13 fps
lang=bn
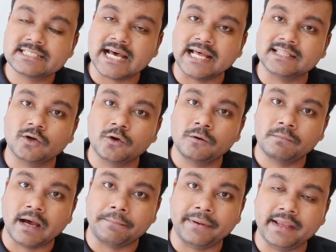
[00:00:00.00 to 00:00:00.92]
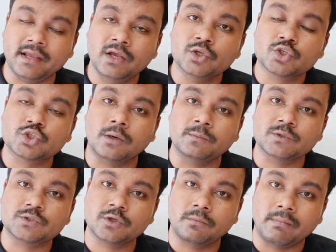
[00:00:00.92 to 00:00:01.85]
সাধারণভাবে
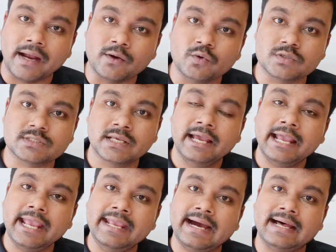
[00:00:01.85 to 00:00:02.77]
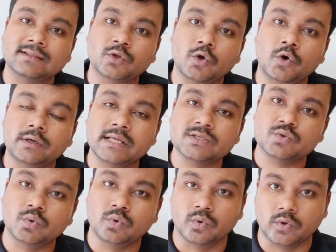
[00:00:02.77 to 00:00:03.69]
সমস্ত মানুষ এই আন্দোলনটা
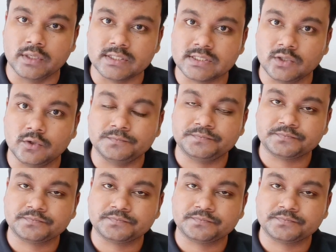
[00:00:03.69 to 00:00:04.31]
শুরু করেছিল